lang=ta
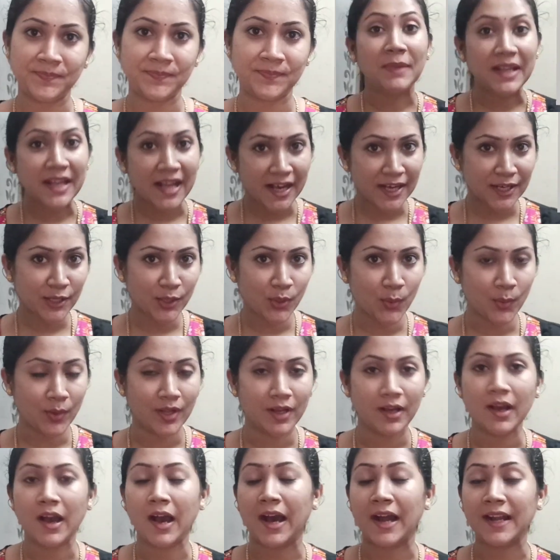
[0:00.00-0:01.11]
மிலாக்ரோவில்
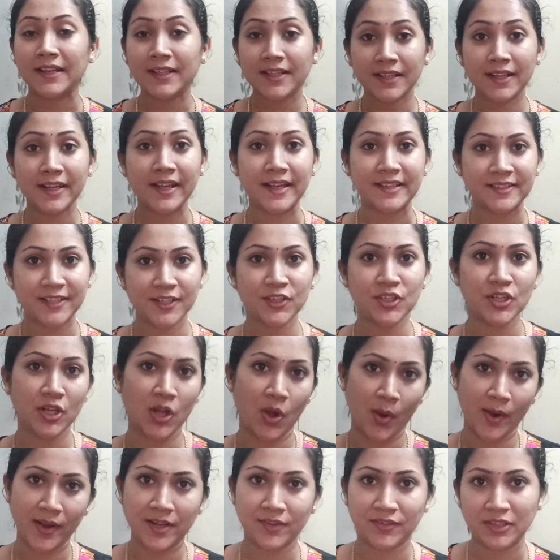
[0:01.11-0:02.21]
அண்டர் ஐ எசென்ஷியல்
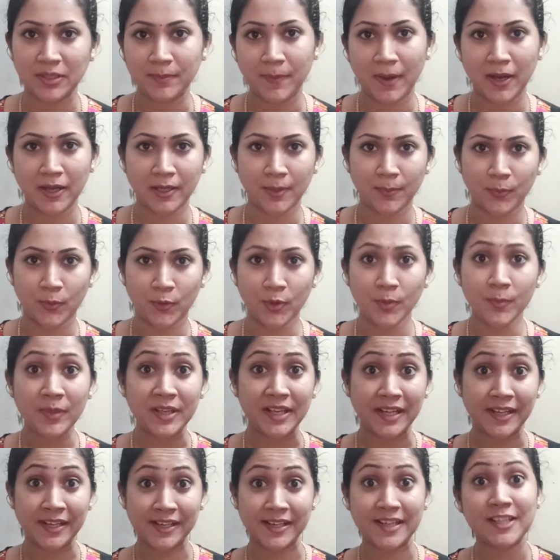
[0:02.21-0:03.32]
ஆயில் வந்து பார்க்க போகிறோம்
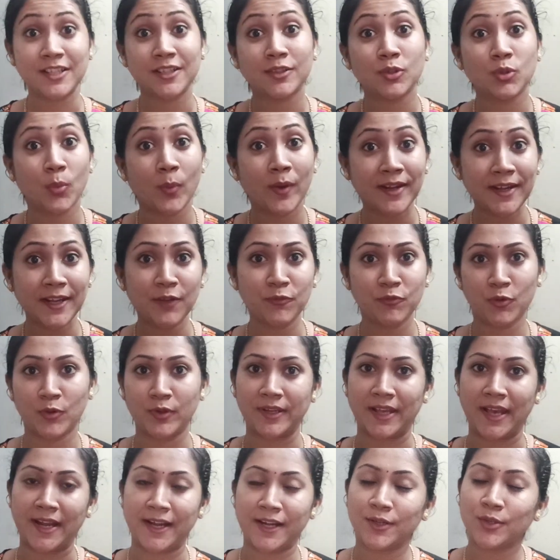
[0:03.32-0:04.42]
என்ரிச் டுவெண்ட்டி ஃபோர்
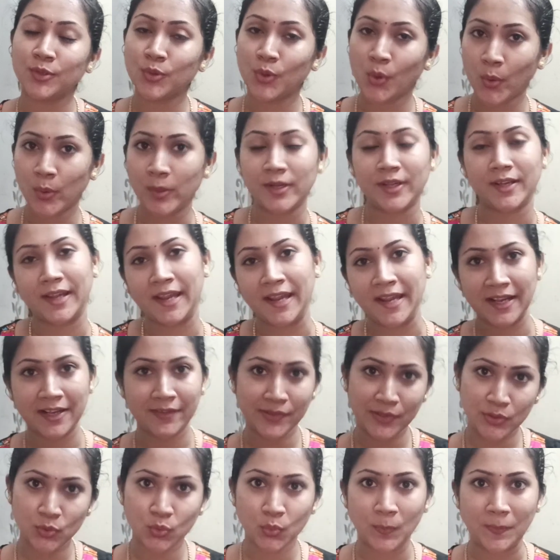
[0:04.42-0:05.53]
கேரட் கோல்டு
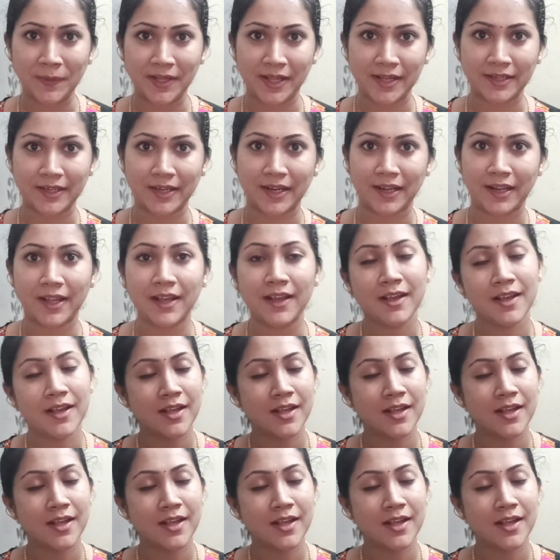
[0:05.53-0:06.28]
கேட்கவே சூப்பராக இருக்குல்ல